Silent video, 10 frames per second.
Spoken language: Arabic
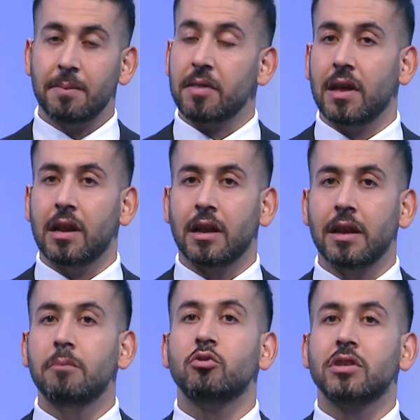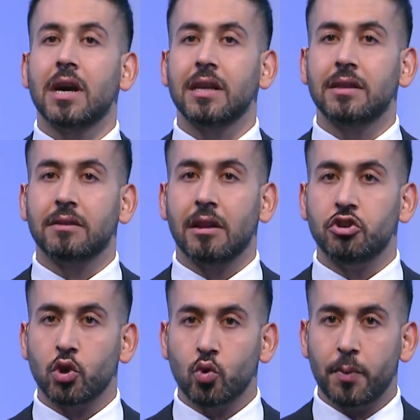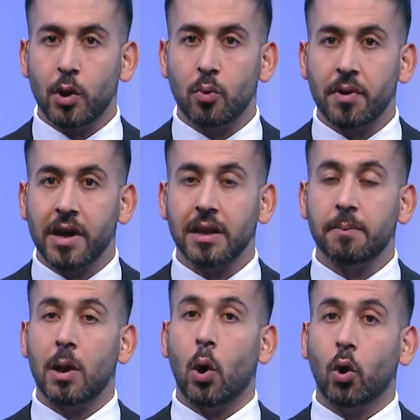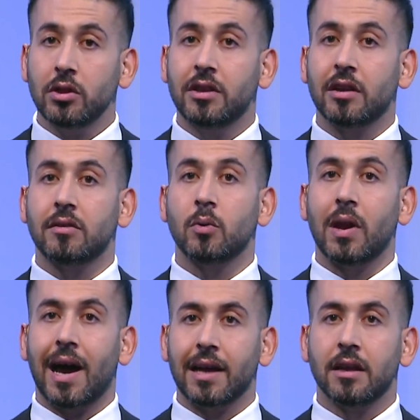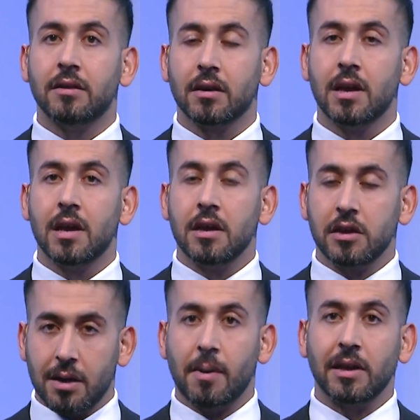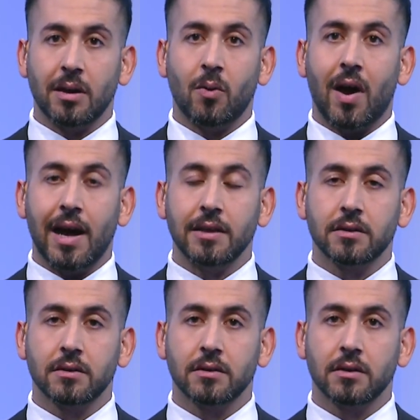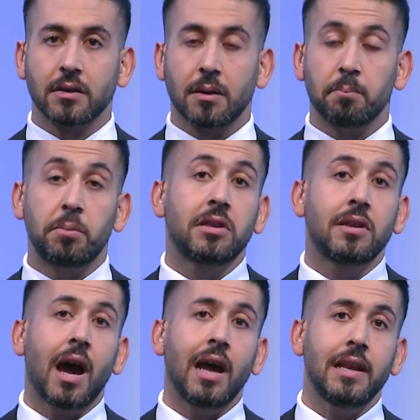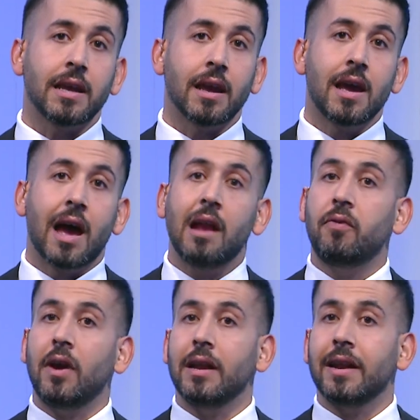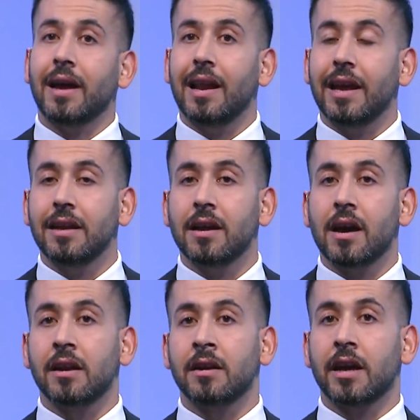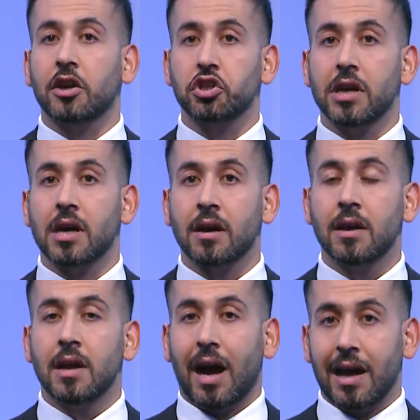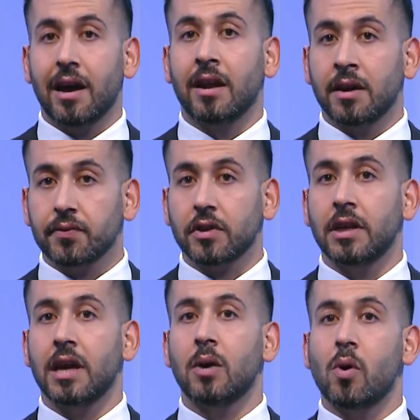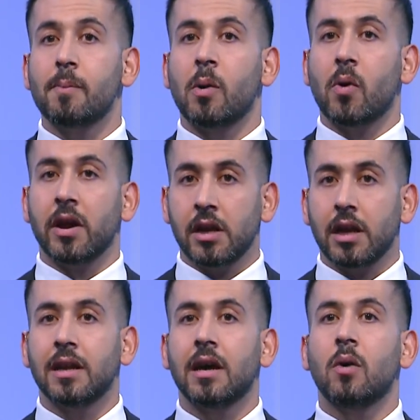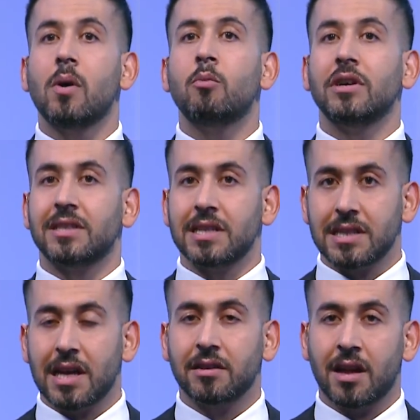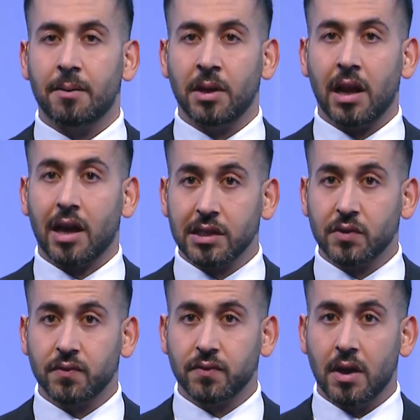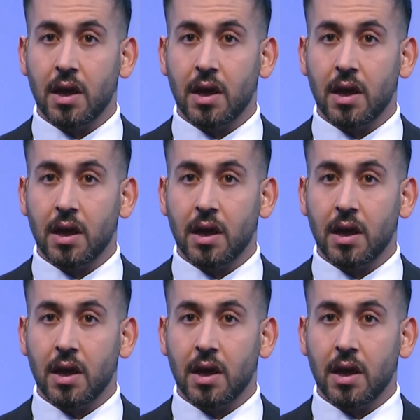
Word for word: مثلا لمساندة الجنوب اللبناني بالعدة والعدد كما توعد بالتالي هل فعلا علينا أن نخشى على نفطنا وموانئنا ومؤسساتنا من القصف